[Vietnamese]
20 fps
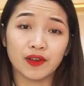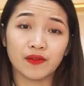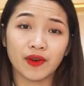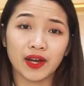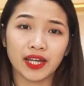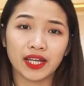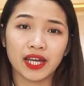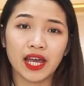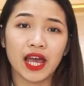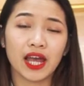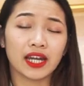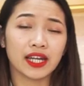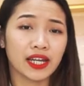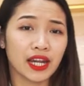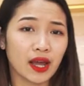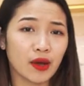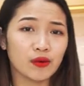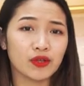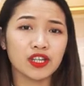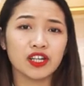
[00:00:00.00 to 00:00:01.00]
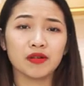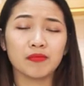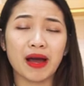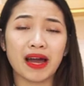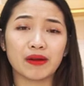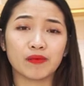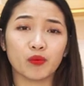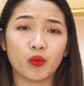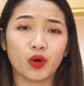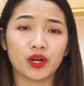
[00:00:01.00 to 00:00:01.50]
vì vậy, nếu như
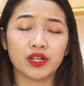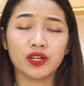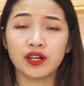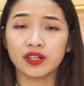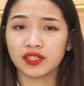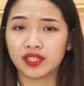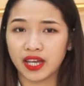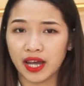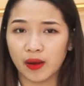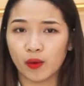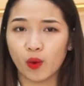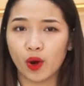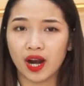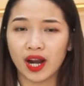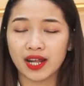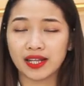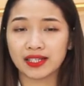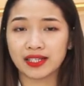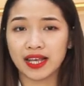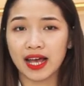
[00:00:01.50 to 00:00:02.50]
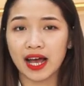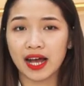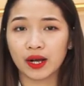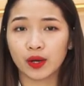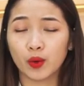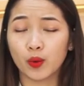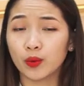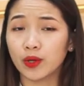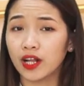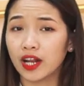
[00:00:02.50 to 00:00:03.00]
bạn muốn được trẻ hóa làn da
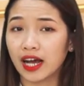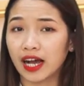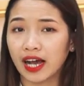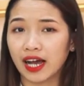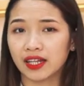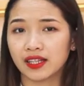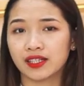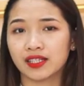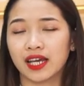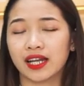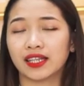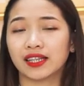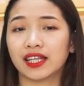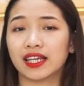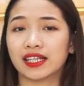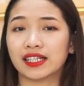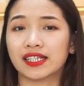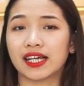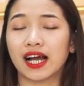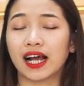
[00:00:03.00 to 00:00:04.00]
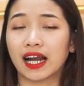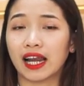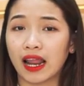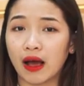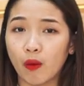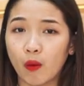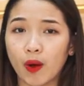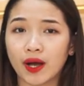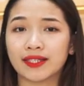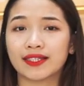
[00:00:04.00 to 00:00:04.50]
cũng như là ngăn chặn tình trạng
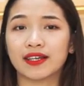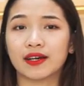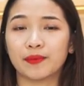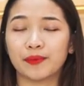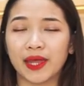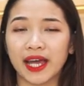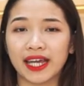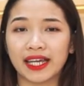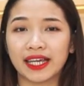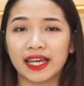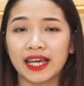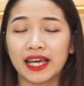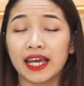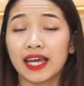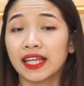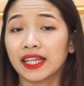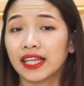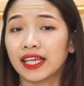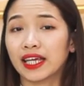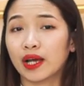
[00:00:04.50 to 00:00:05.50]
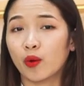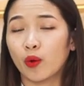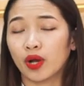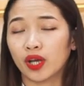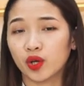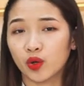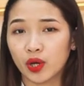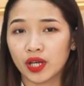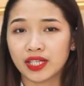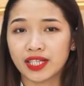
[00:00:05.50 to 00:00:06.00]
lão hóa sớm này thì Kiều
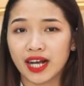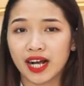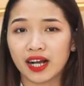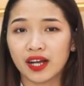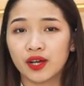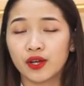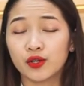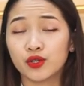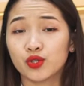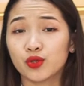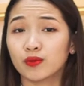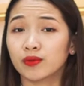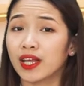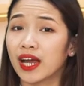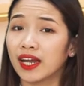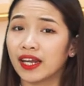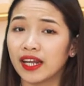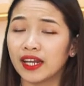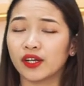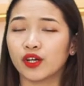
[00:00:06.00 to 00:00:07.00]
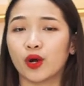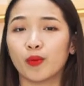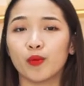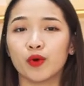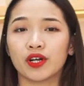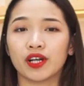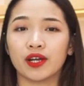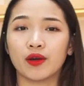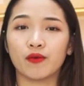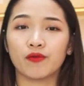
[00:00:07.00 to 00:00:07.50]
Oanh khuyên rằng chúng ta nên có
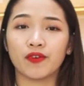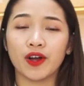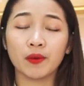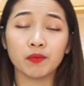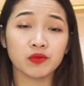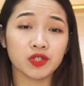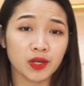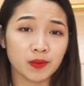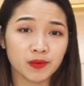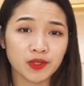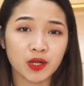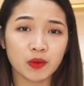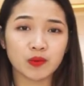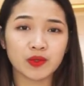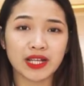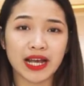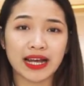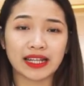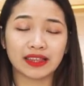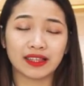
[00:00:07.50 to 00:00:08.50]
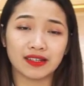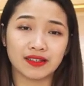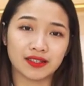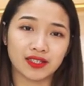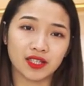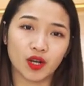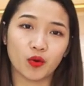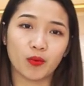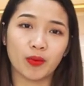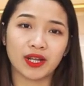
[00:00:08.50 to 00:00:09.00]
một liệu pháp chăm sóc da từ
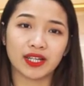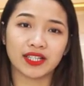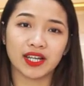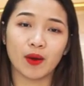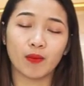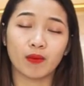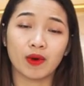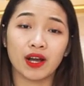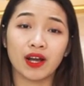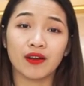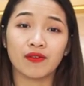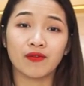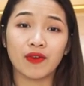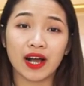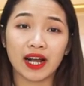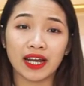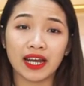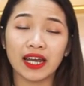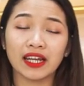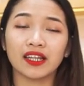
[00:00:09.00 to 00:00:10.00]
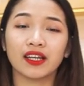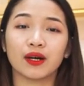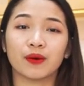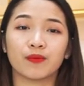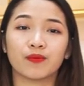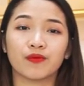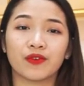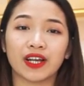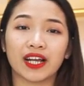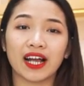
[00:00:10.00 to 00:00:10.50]
sâu bên trong và kết hợp
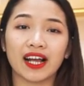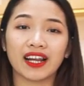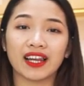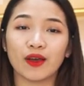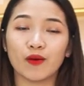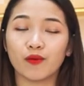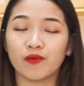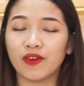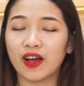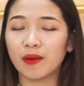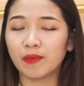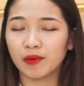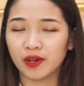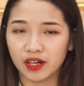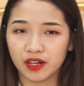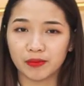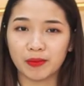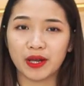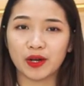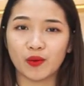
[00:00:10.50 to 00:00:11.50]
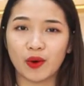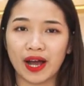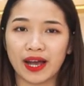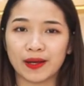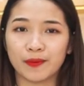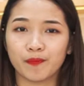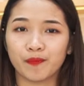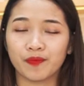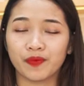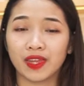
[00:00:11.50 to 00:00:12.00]
với các liệu pháp ở bên ngoài.